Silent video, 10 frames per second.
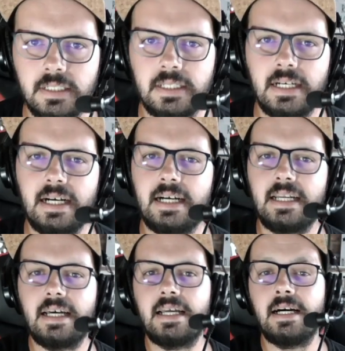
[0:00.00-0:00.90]
Ah
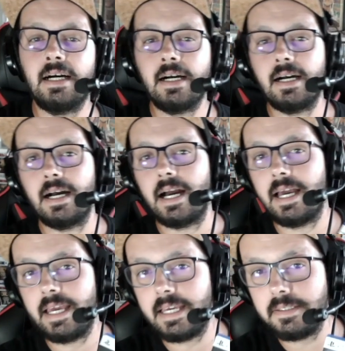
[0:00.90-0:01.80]
là là,
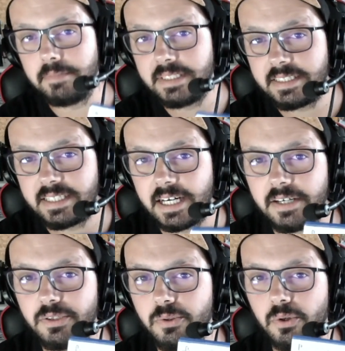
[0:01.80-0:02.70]
Rey
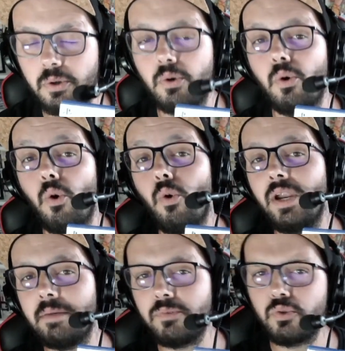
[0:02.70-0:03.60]
Mysterio. On
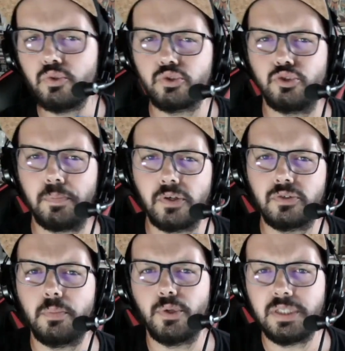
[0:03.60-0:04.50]
l'aime tous, je pense,
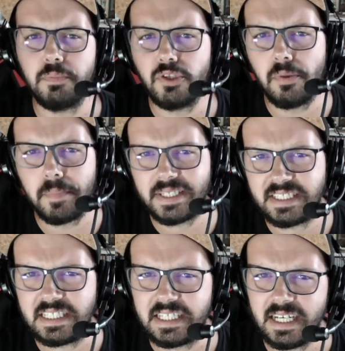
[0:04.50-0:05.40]
ce petit bonhomme
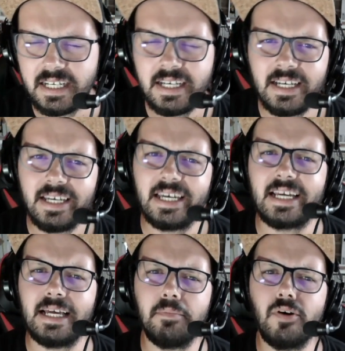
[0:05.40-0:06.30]
mexicain. Et
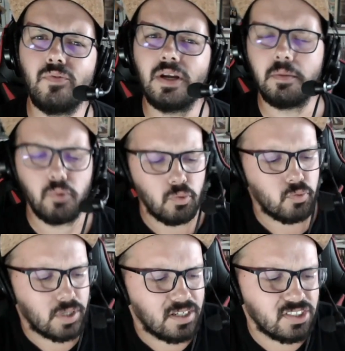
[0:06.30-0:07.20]
clairement, voilà, bon,
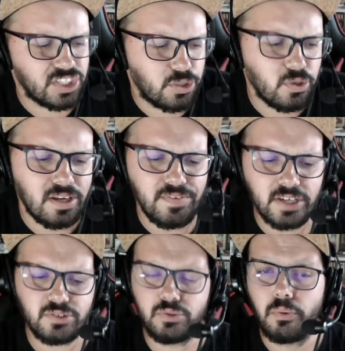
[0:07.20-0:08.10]
voilà, j'ai que la
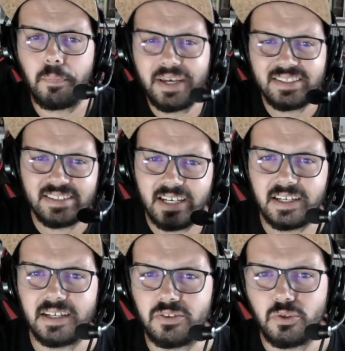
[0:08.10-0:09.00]
version
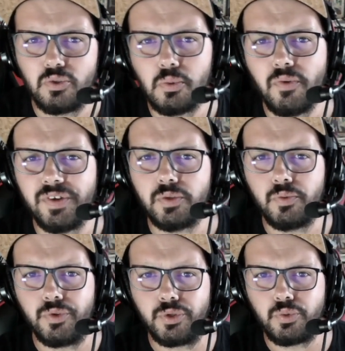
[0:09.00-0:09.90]
PS5 hein, de
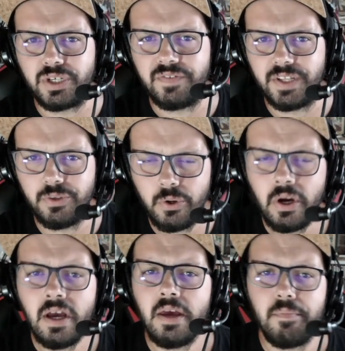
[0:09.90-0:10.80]
WWE 2K22.
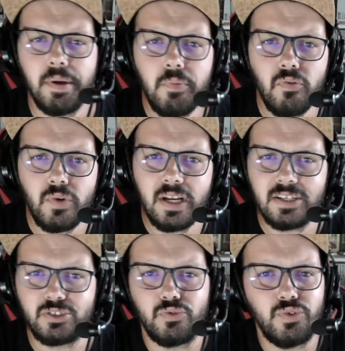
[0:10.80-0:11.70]
Mais bon,
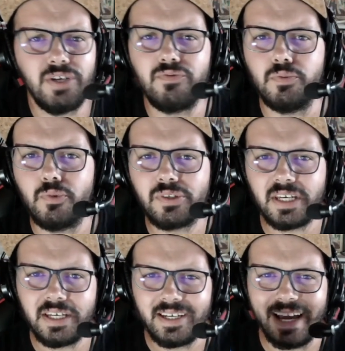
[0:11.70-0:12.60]
voilà, je voulais vous
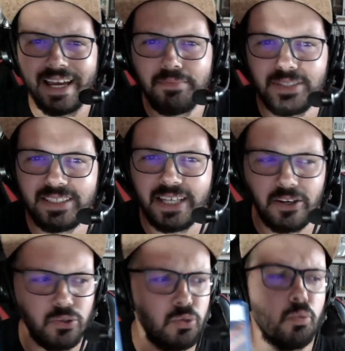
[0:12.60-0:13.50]
montrer Rey
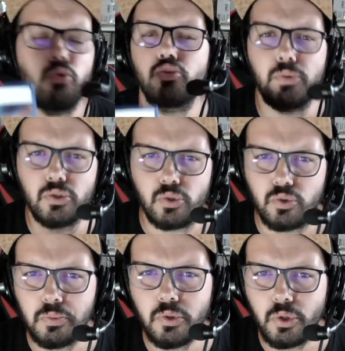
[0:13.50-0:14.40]
Mysterio. Bon, je pense que
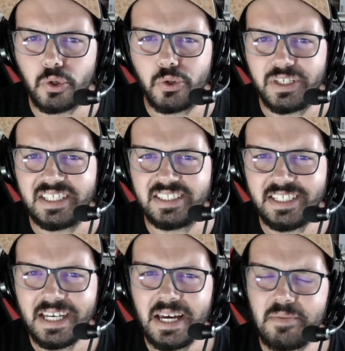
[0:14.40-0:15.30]
tout le monde le connaît
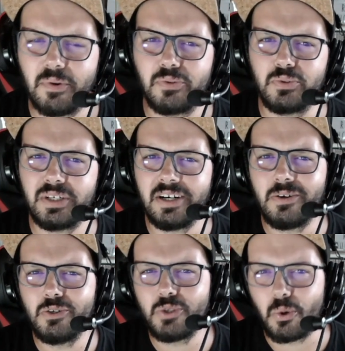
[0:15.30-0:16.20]
ici. Mais en tout cas,
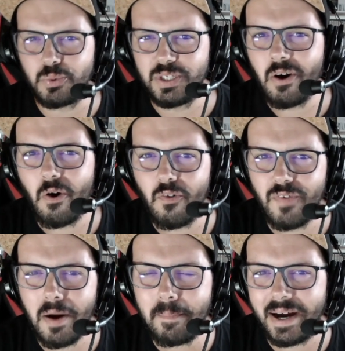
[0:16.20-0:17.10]
aujourd'hui, on
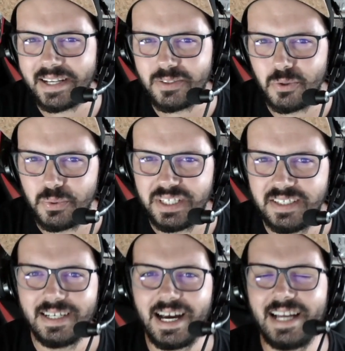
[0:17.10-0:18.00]
va parler de lui.
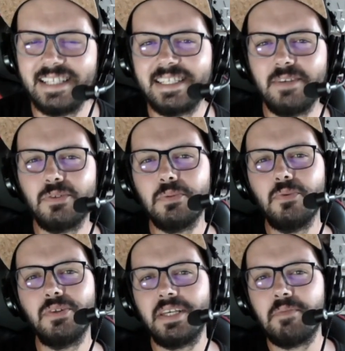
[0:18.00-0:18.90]
Allez salut tout le
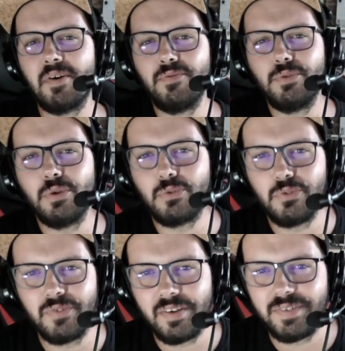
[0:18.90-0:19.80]
monde et bienvenue dans une toute
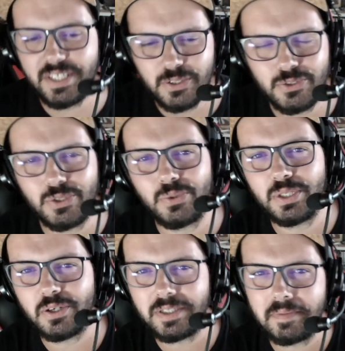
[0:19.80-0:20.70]
nouvelle vidéo, je suis
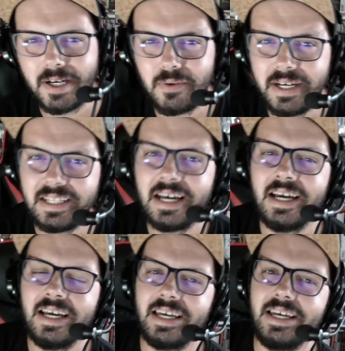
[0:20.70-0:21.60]
Cody McLeod
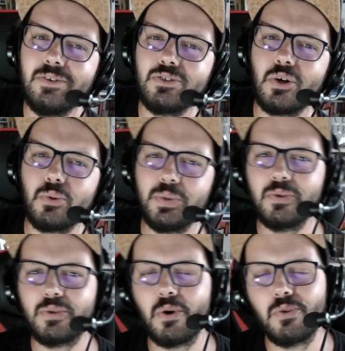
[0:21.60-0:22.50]
et aujourd'hui
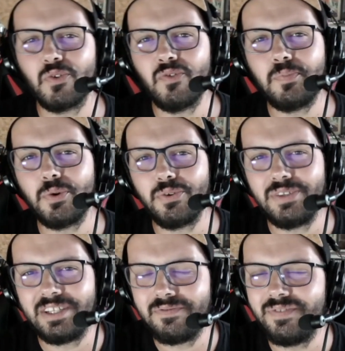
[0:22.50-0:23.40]
on se retrouve pour
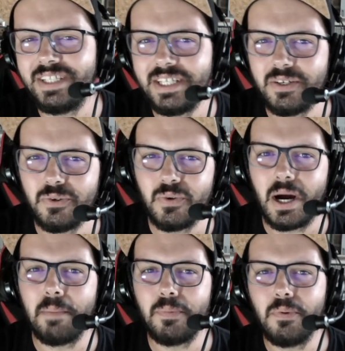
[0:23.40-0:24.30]
une vidéo
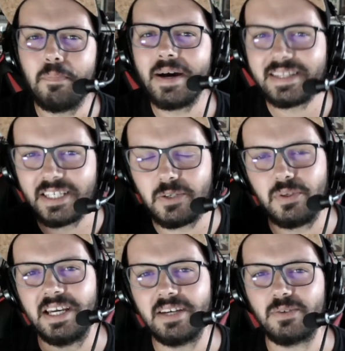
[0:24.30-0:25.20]
un peu
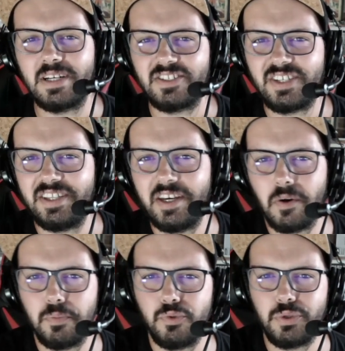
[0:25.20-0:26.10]
particulière sur la chaîne des
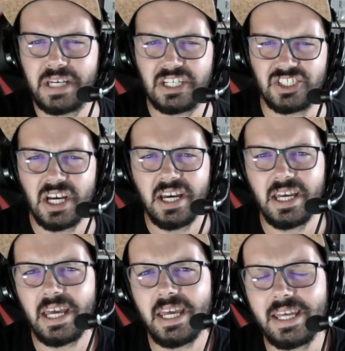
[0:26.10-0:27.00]
rebuts du catch
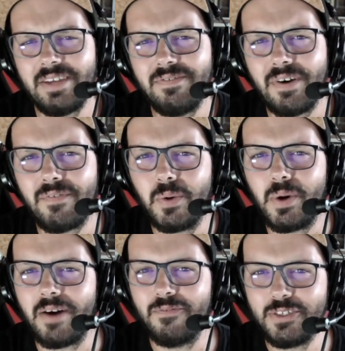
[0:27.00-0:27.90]
et il va
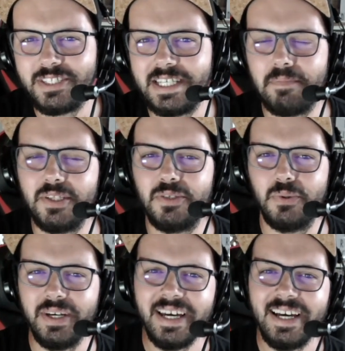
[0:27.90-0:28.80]
falloir vous y
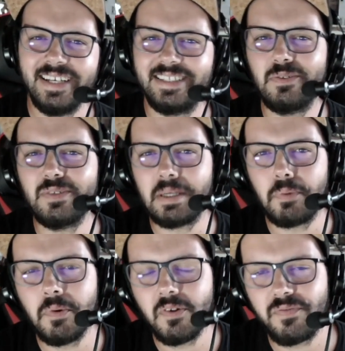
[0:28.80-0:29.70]
habituer. C'est tout
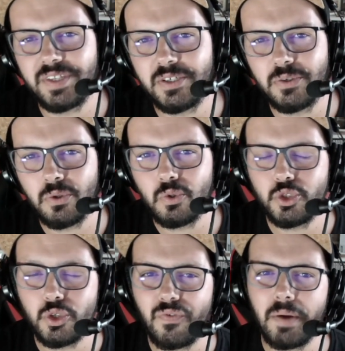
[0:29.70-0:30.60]
simplement une vidéo où
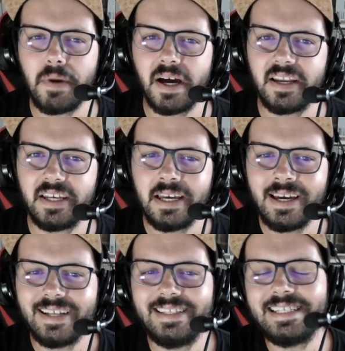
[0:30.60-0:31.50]
je vais parler
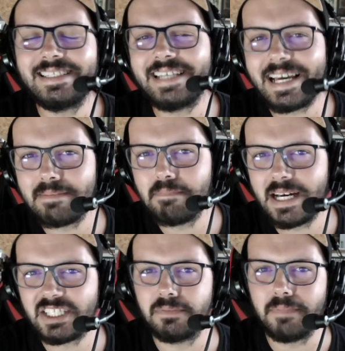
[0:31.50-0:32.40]
des 5
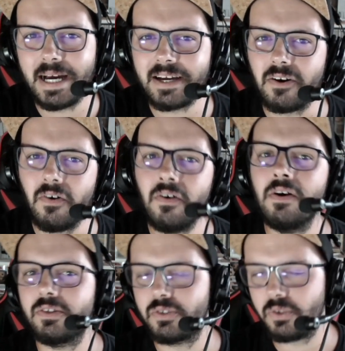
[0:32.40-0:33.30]
matchs marquants
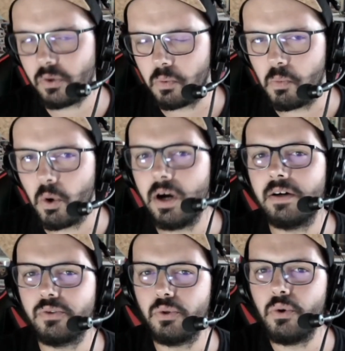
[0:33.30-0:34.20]
selon moi
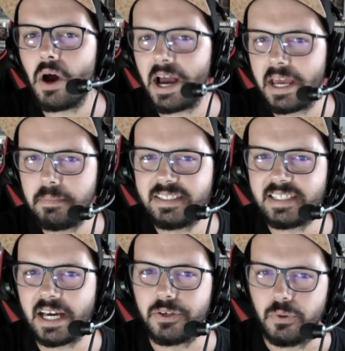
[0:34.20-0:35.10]
de Rey
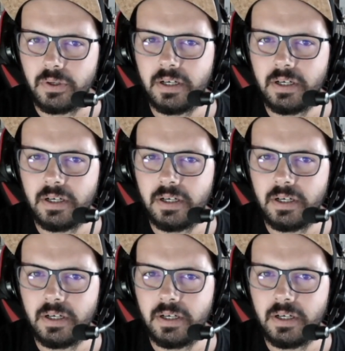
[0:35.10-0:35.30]
Mysterio.